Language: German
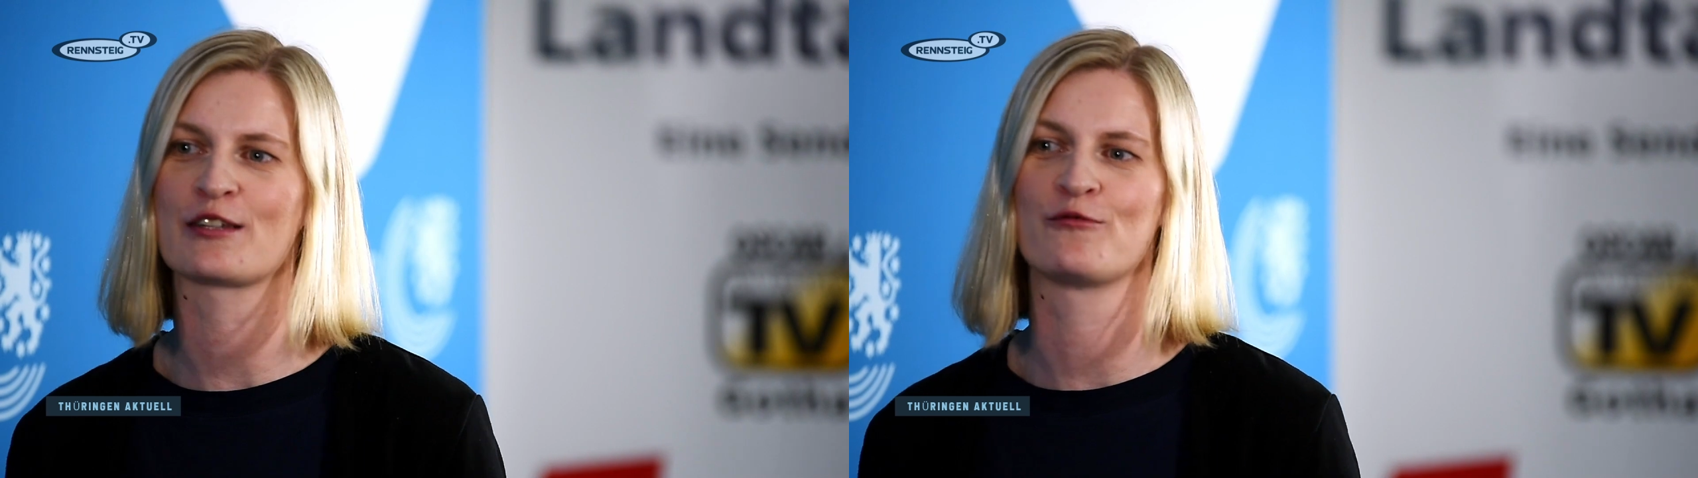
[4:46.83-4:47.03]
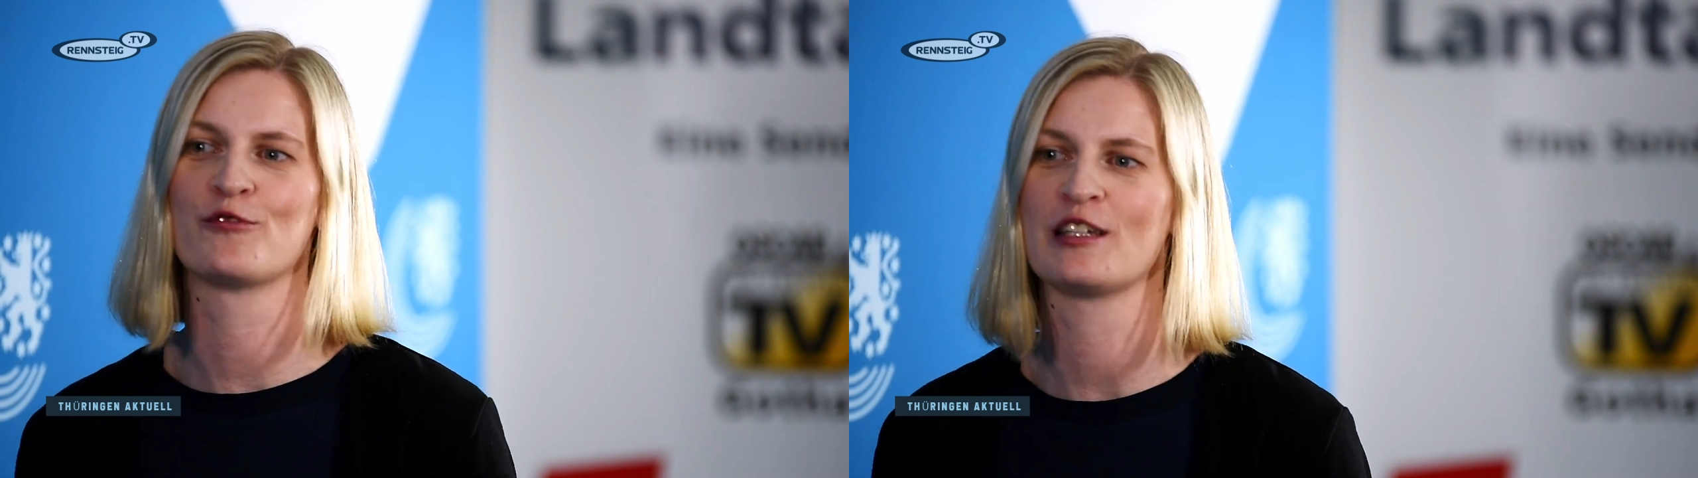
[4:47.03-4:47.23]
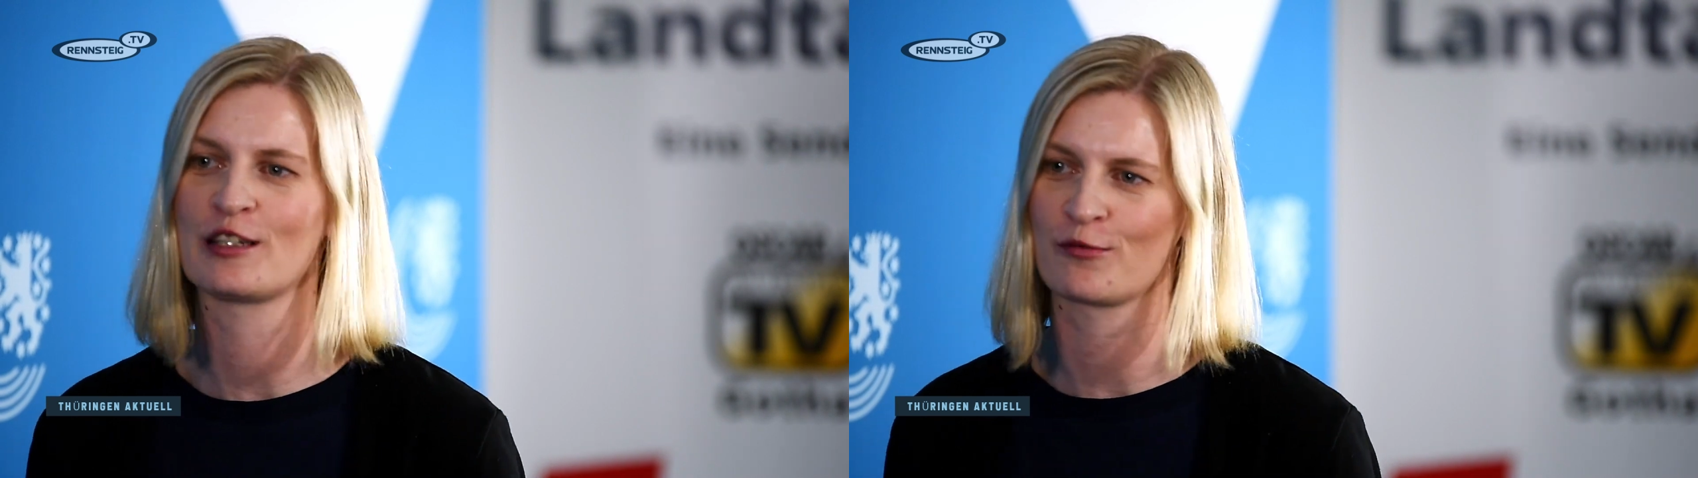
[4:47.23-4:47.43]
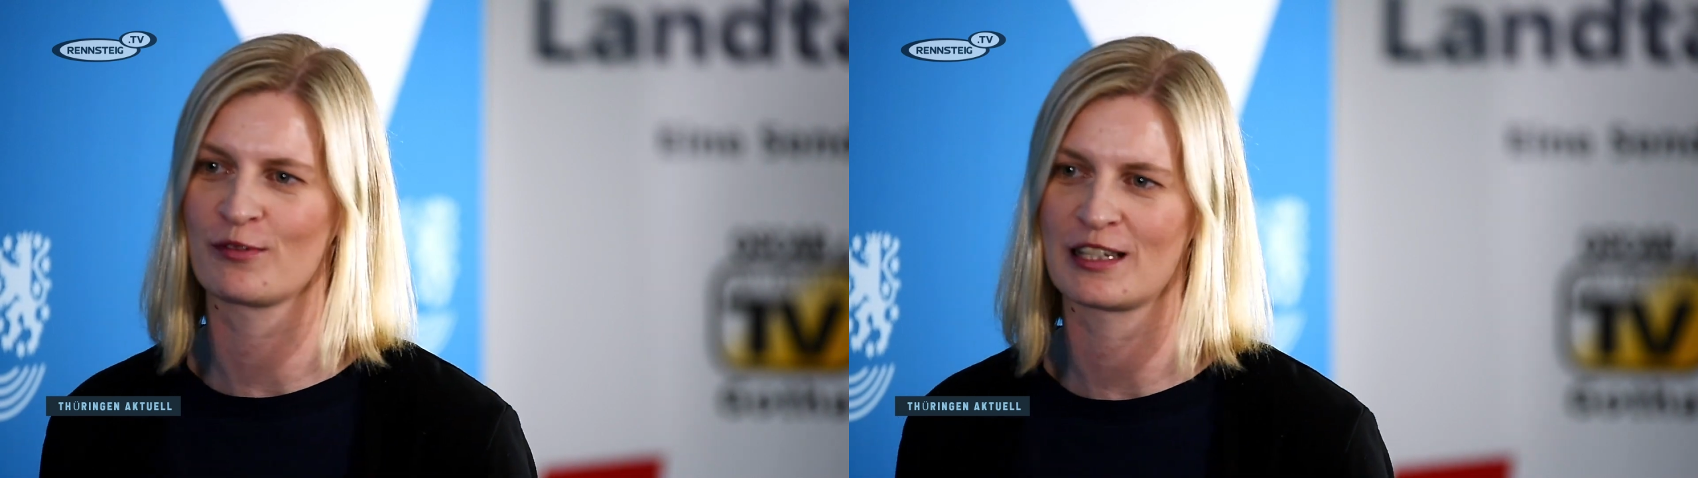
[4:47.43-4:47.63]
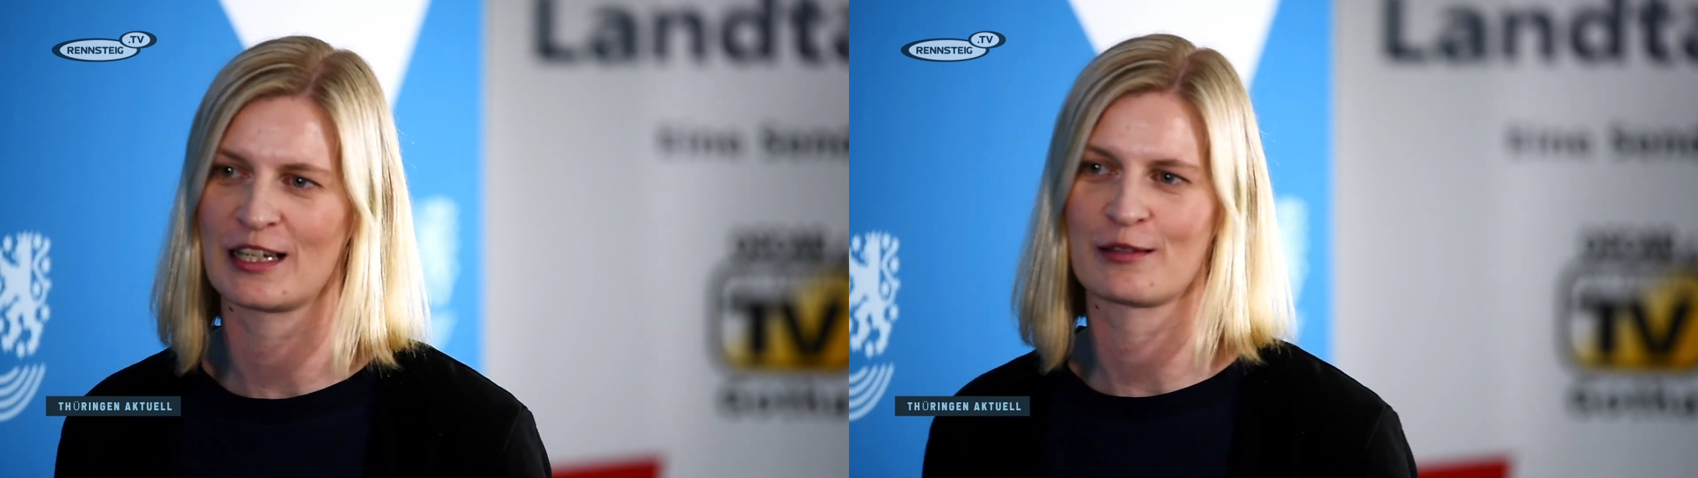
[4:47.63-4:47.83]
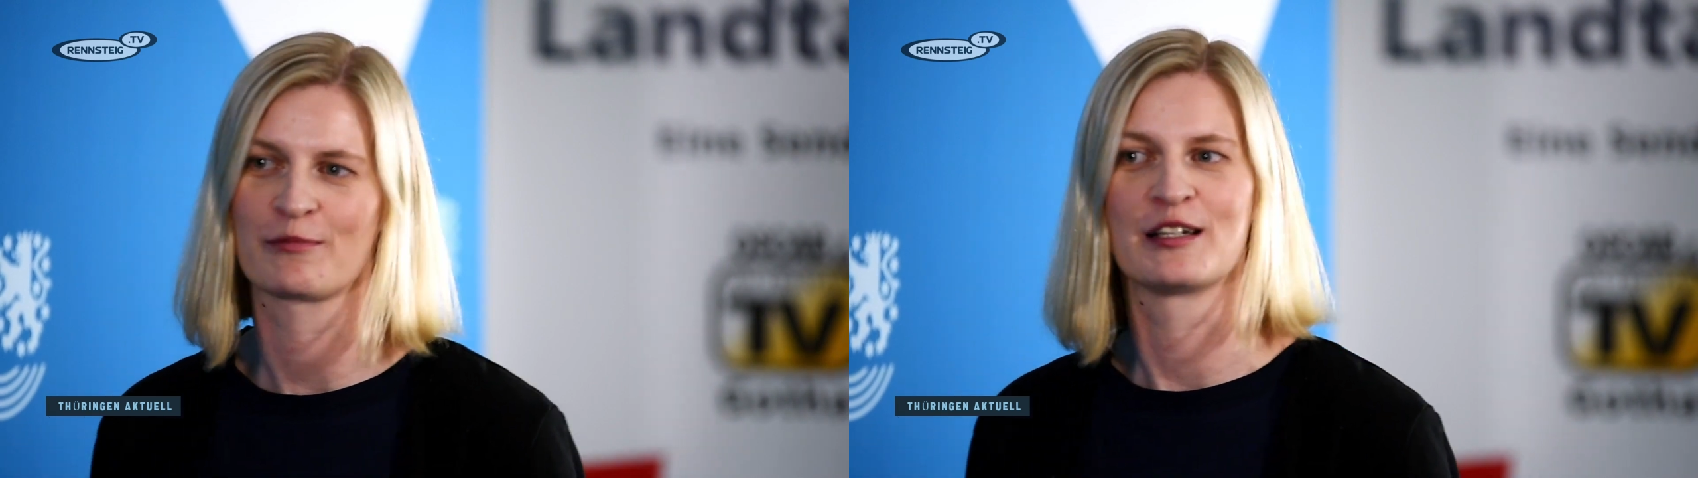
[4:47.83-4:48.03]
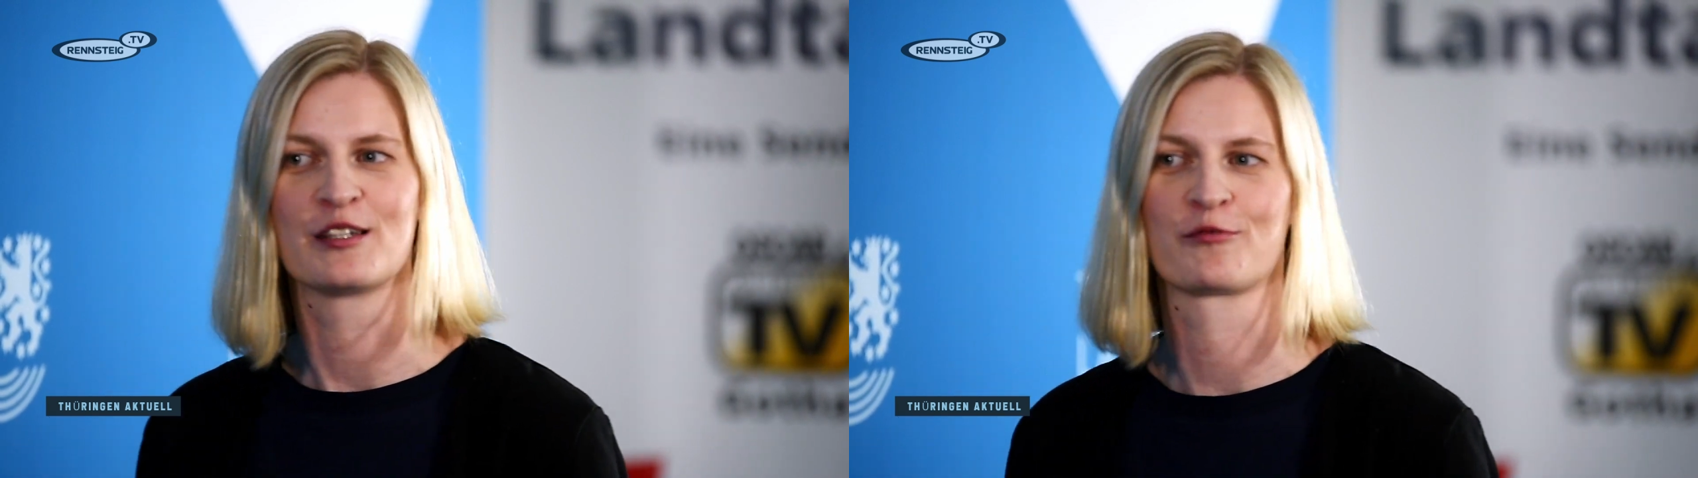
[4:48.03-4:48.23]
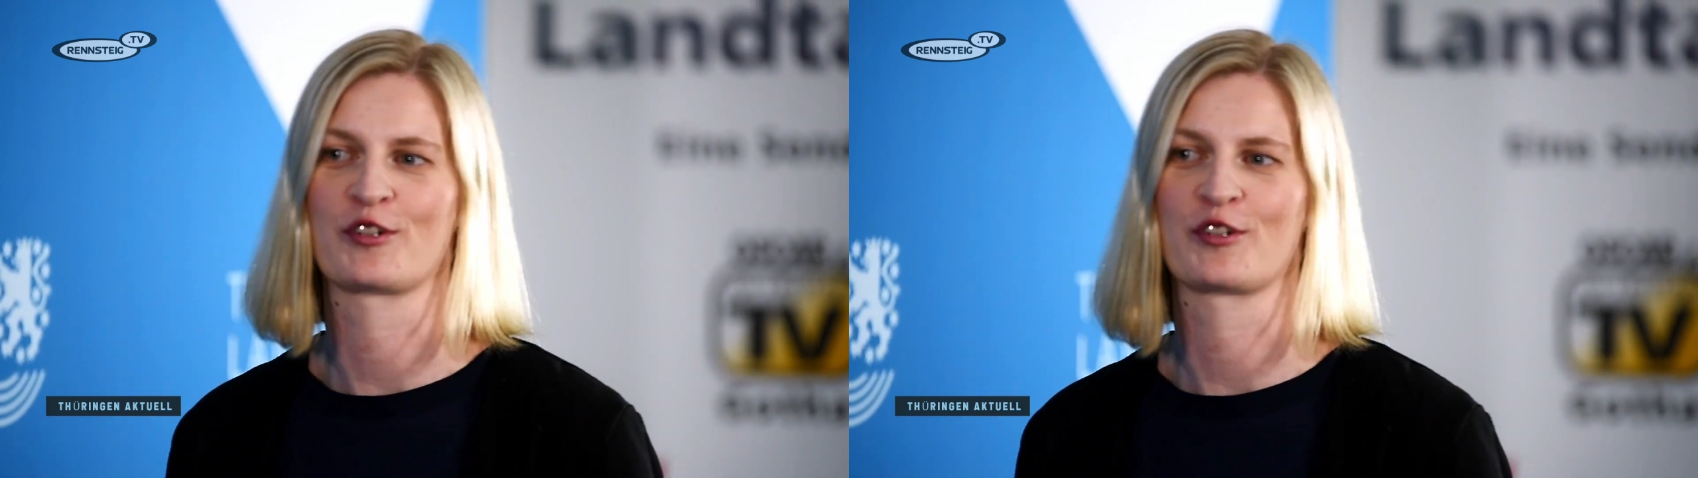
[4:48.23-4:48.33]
das würde ich so jetzt erstmal nicht